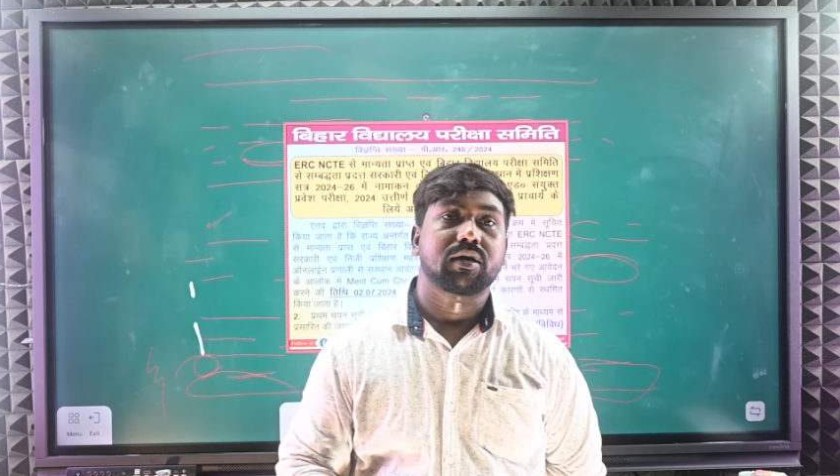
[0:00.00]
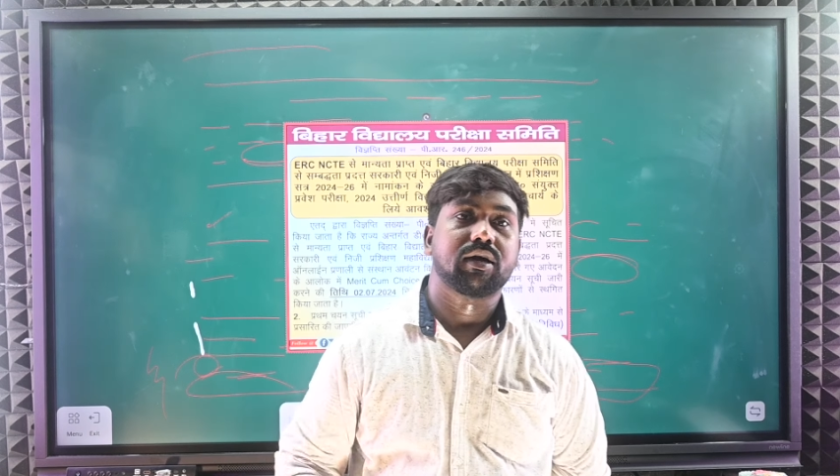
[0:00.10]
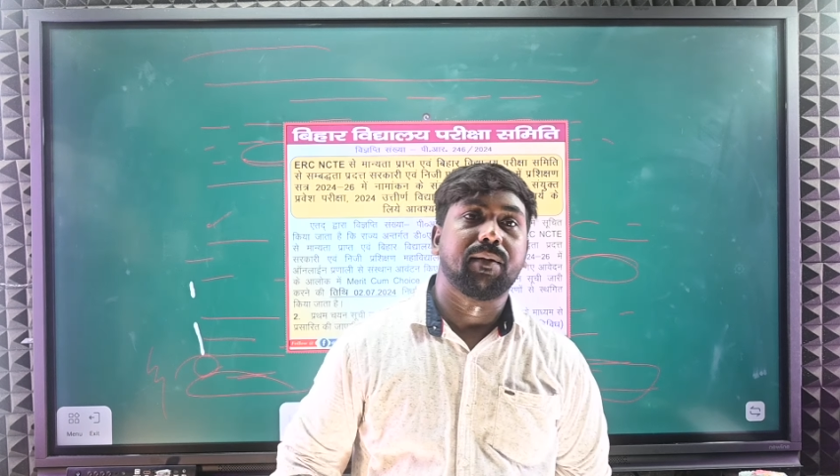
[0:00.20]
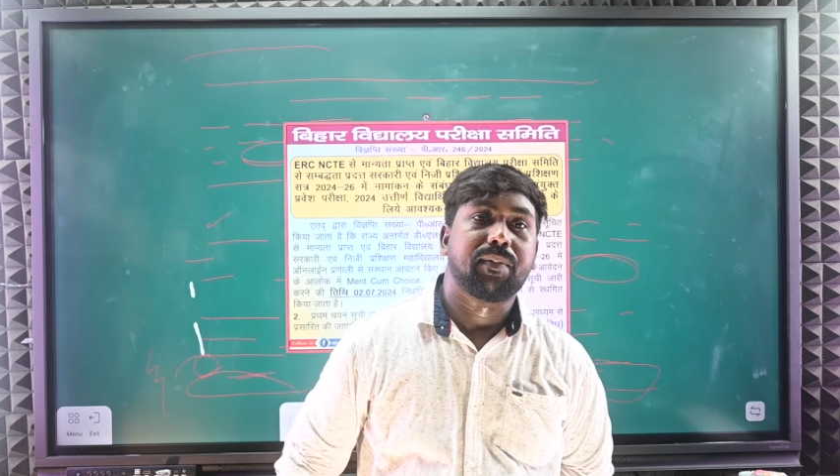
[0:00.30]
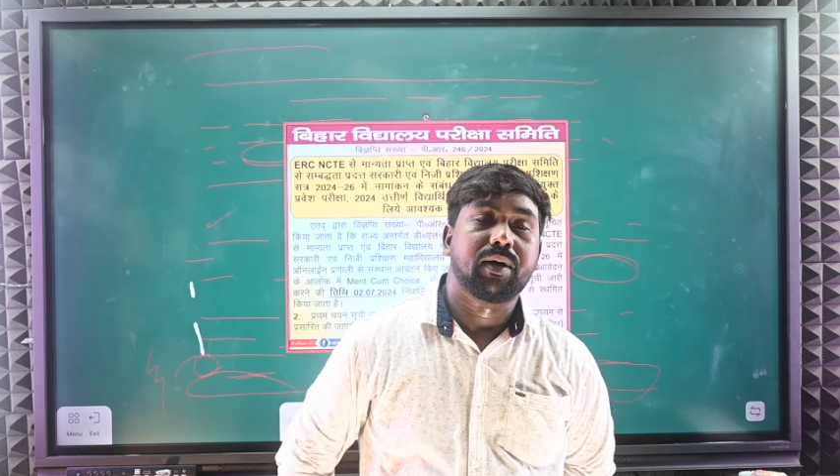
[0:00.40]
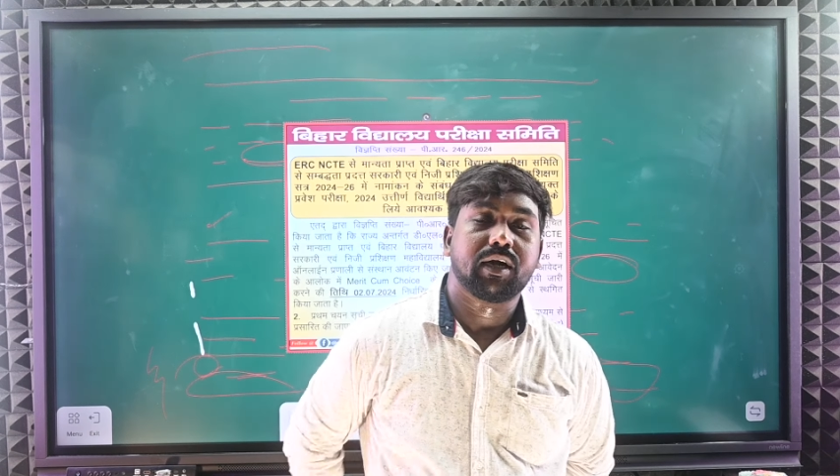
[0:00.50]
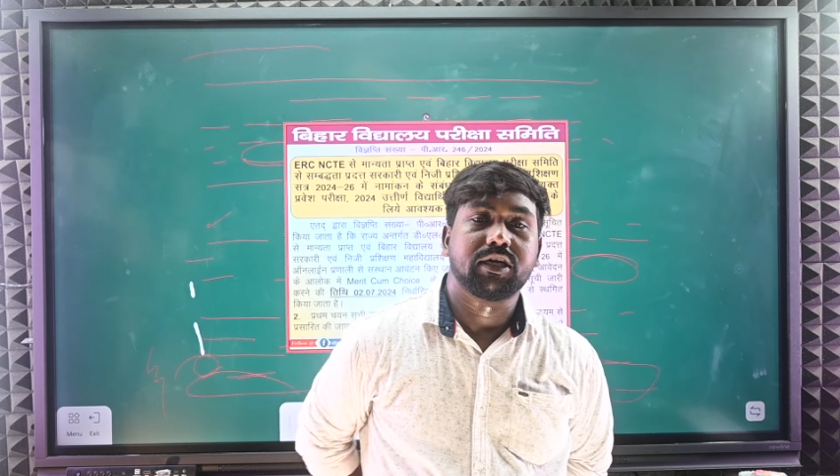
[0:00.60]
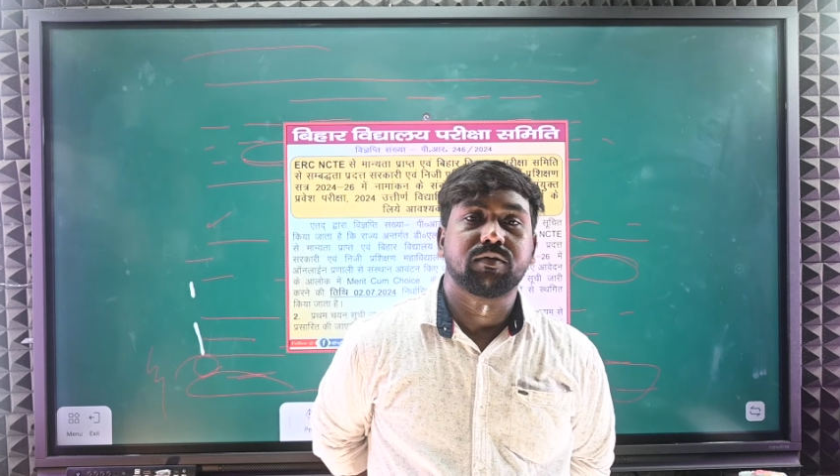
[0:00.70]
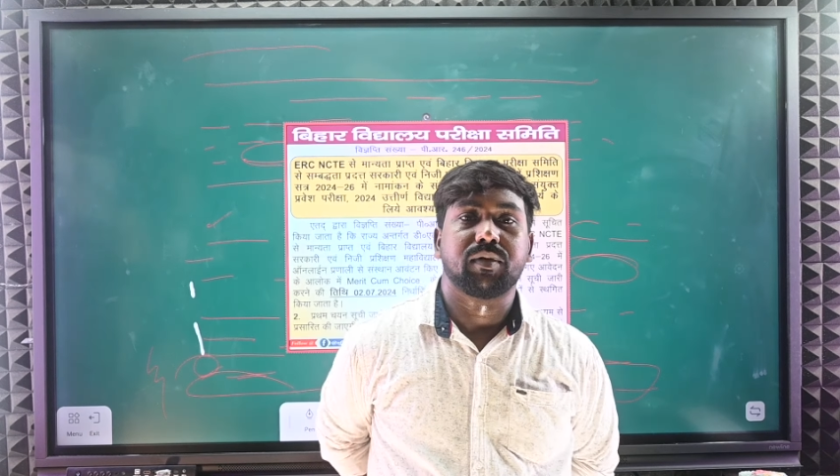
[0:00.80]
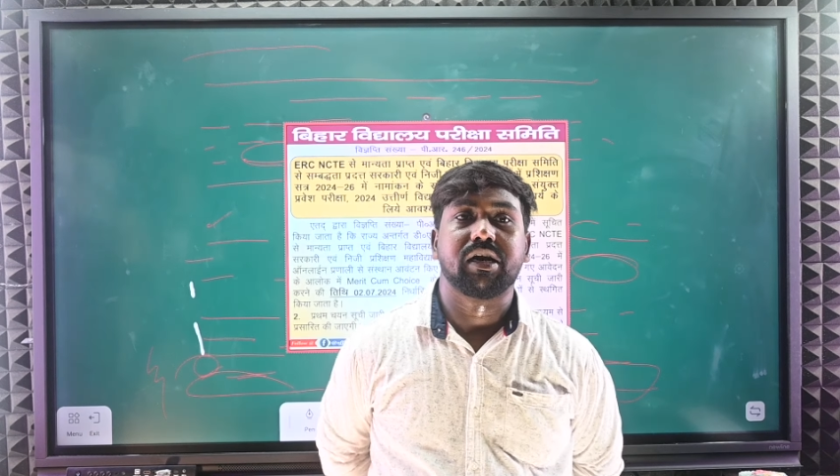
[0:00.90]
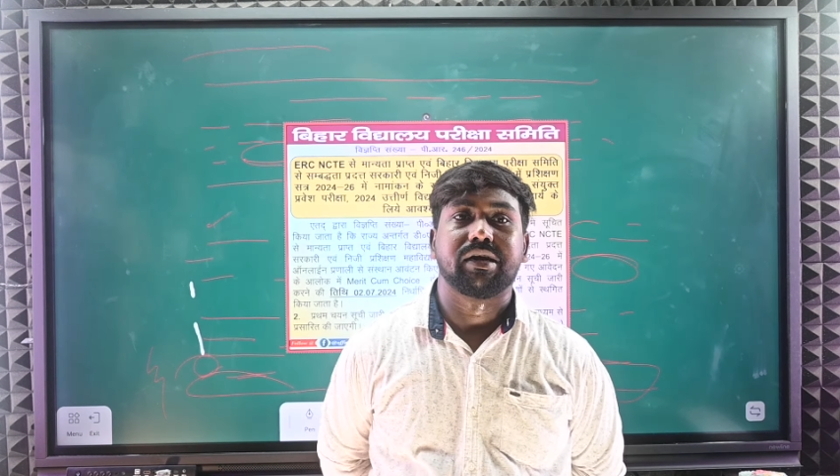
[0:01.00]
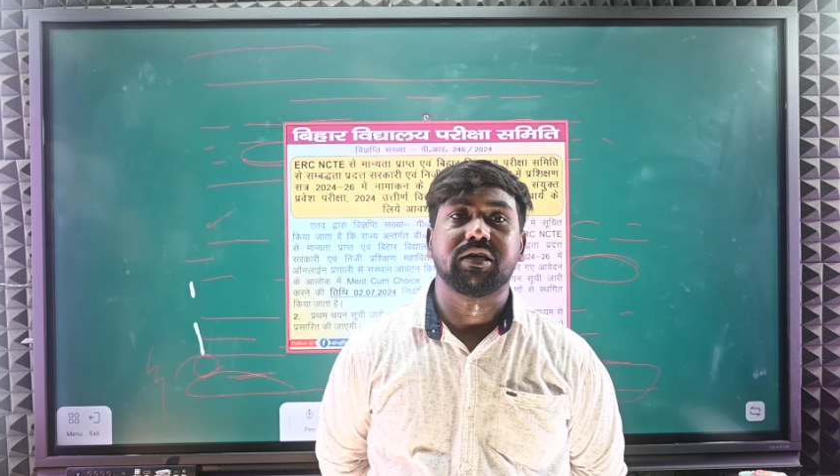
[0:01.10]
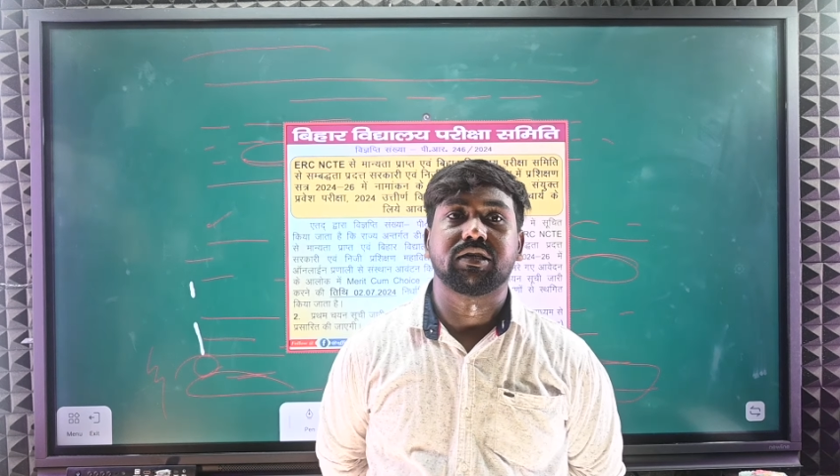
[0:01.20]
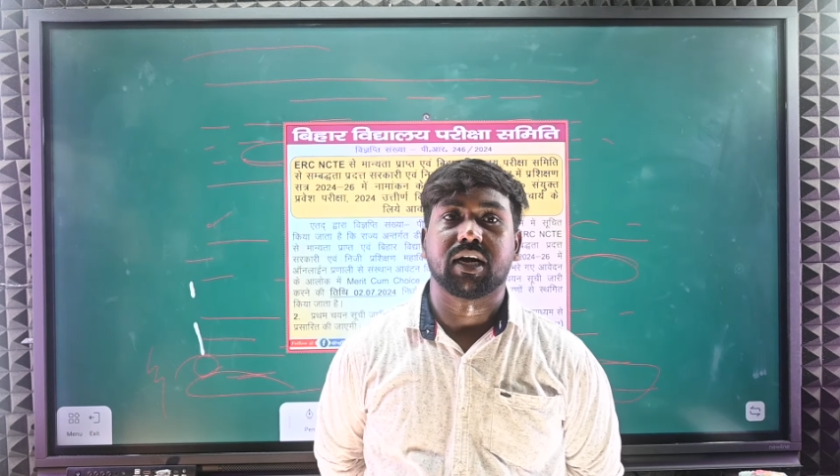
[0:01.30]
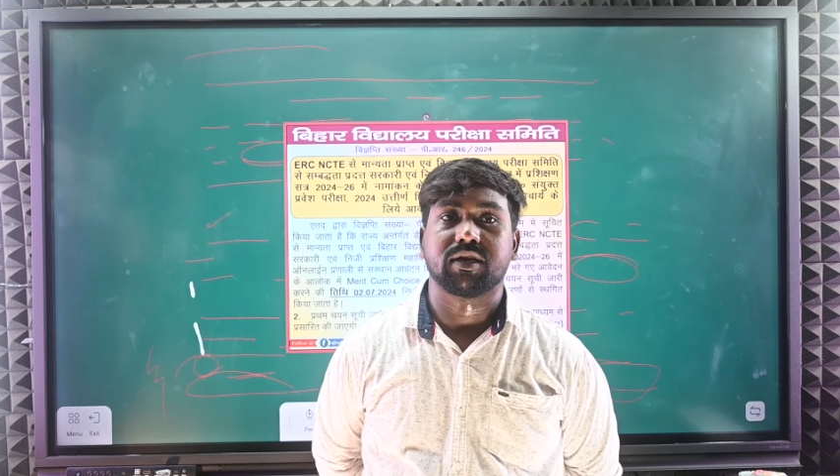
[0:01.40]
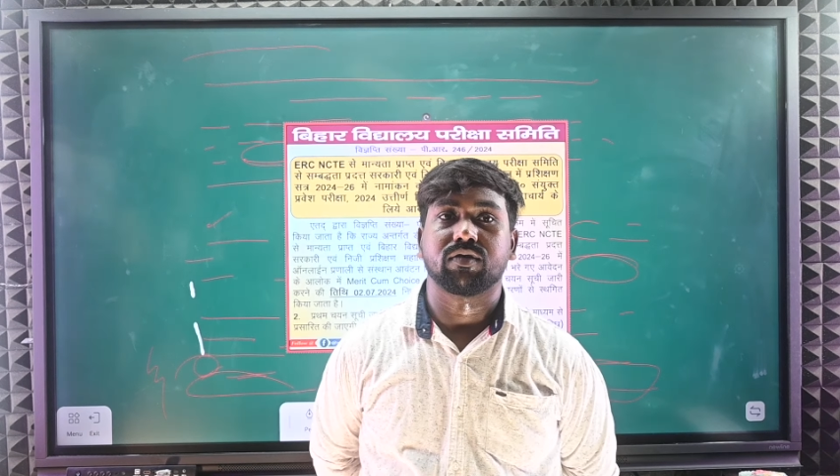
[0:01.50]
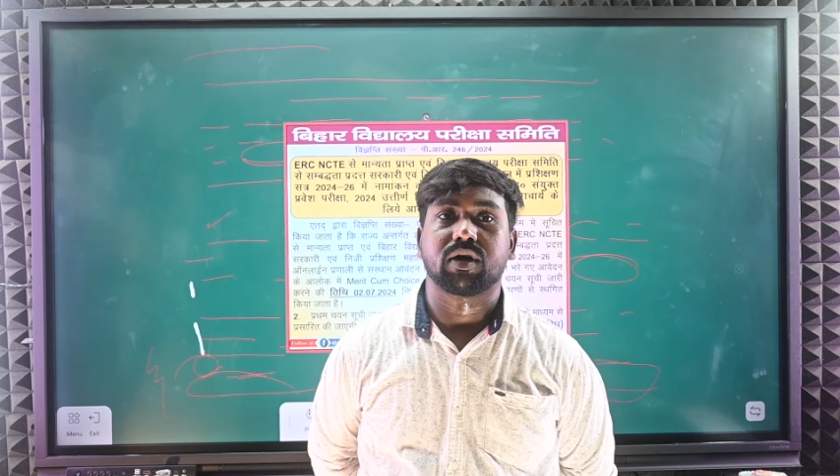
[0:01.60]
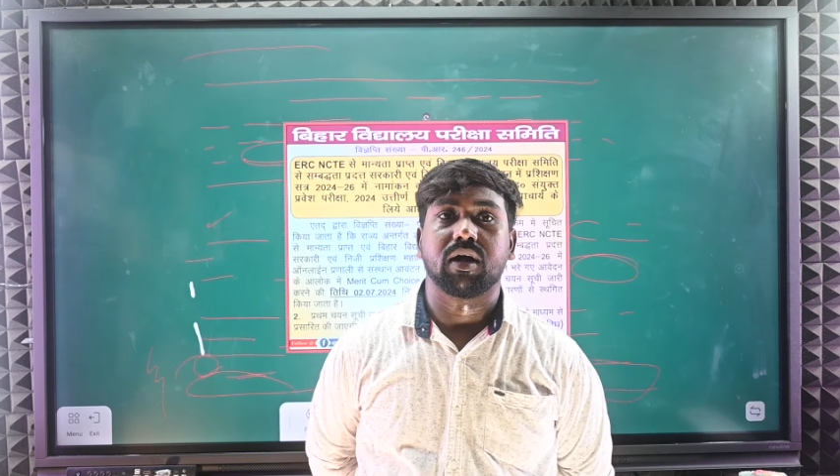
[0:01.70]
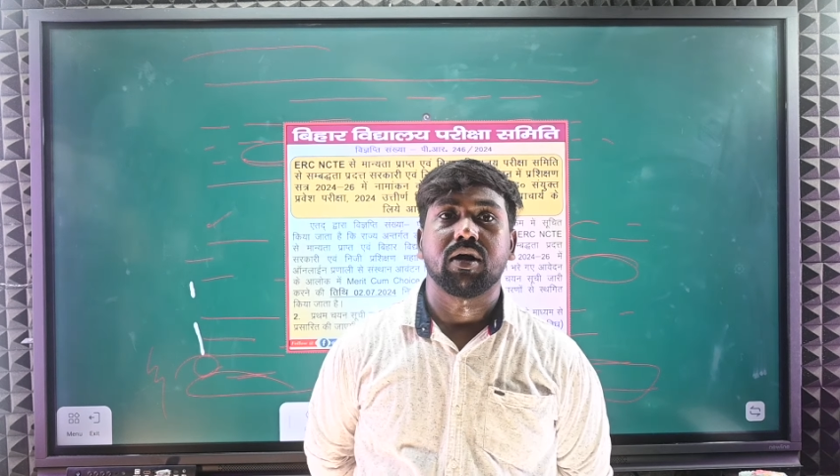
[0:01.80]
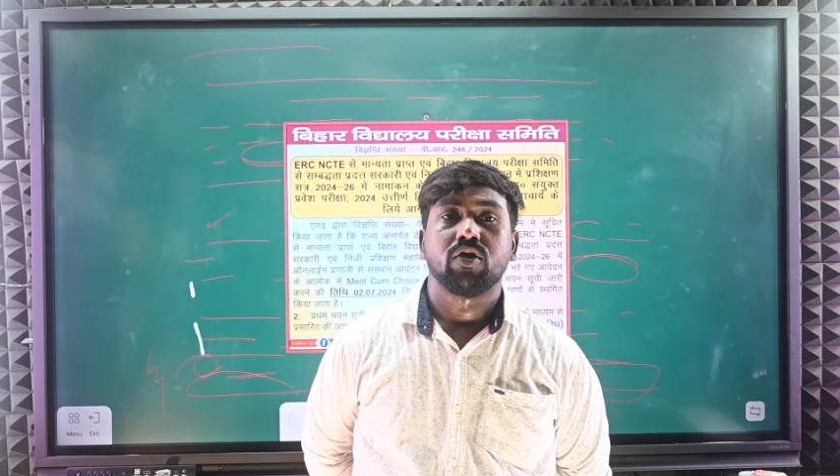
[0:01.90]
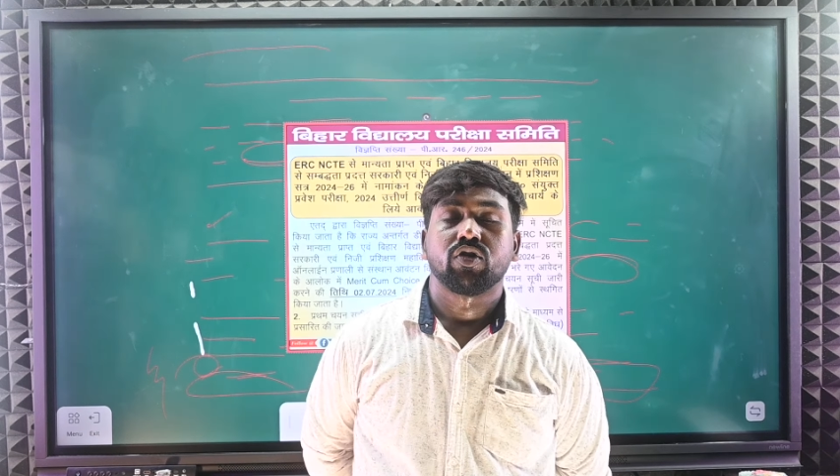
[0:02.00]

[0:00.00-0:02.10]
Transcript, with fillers: कब फर्स्ट मेरिट लिस्ट जारी होगा